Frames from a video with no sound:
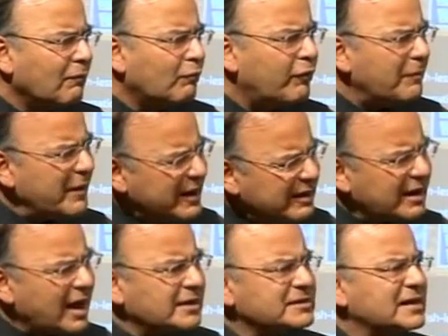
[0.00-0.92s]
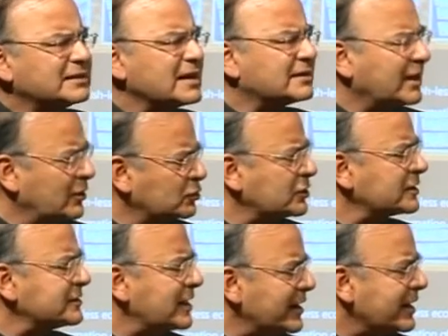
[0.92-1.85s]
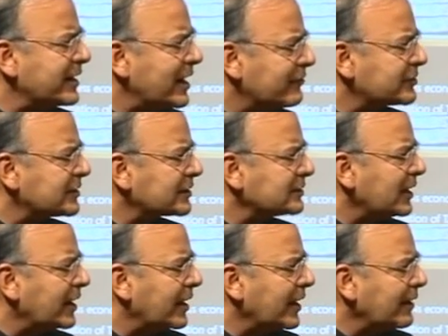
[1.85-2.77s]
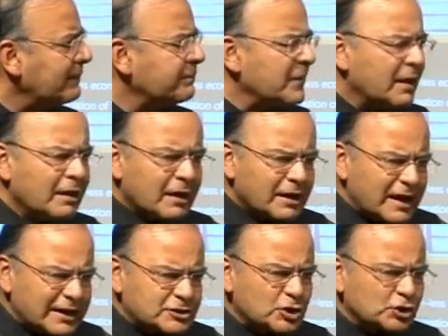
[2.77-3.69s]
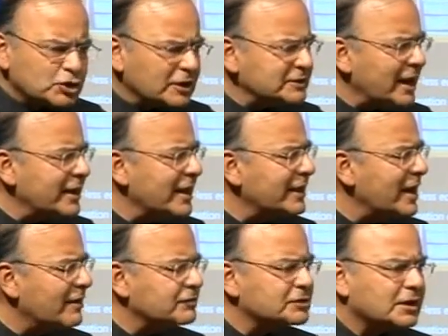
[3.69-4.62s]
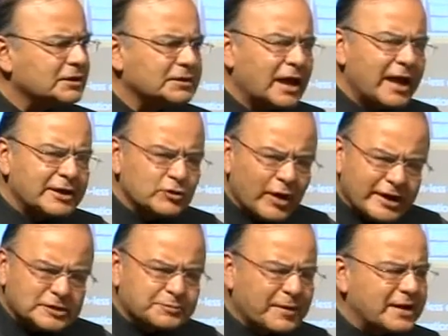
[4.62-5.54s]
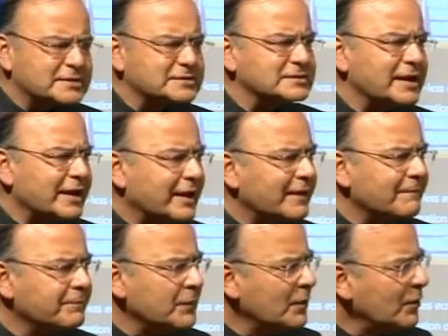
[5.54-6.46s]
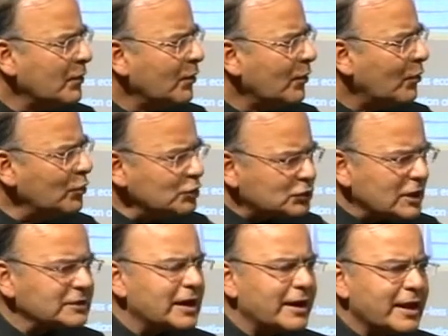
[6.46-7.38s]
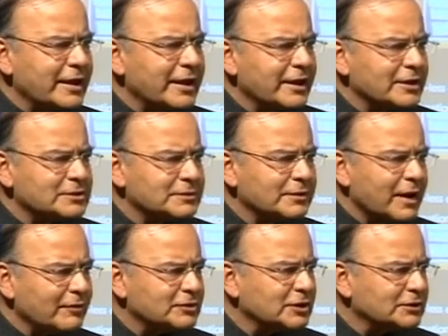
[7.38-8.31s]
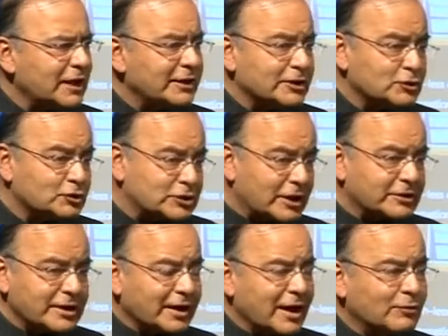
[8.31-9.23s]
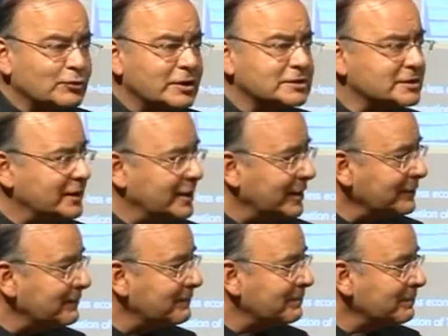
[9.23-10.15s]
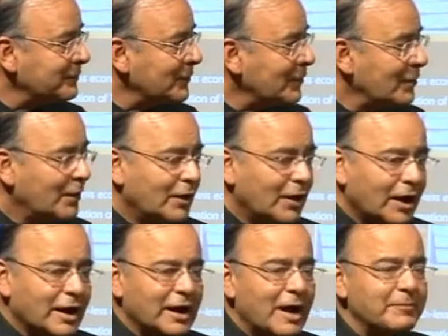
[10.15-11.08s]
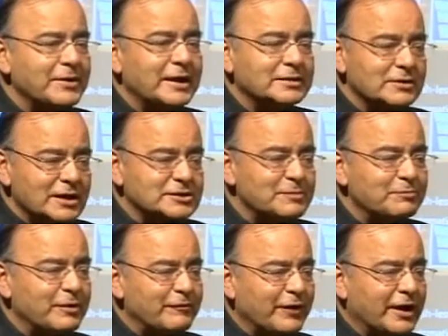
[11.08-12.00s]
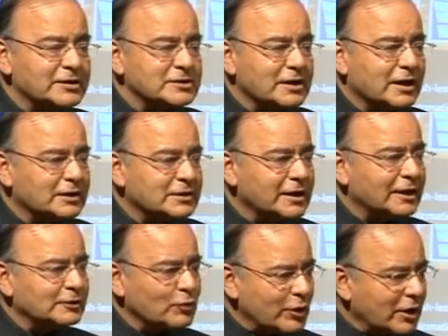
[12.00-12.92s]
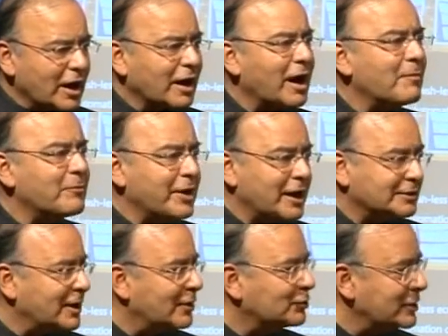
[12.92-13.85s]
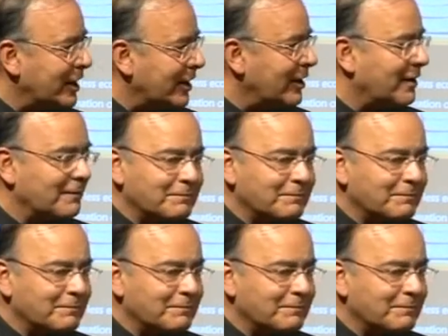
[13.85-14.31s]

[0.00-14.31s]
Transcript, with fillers: विभिन्न राजनीतिक दलों तक जाने की आवश्यकता है राज्यों तक जाने की आवश्यकता है जो एक्सपर्ट्स हैं उन तक जाने की आवश्यकता है ये जो चार्टर्ड अकाउंटेंट्स हैं अगर आपने इतना सिंप्लीफिकेशन कर दिया तो इनका काम भी आधा हो जाएगा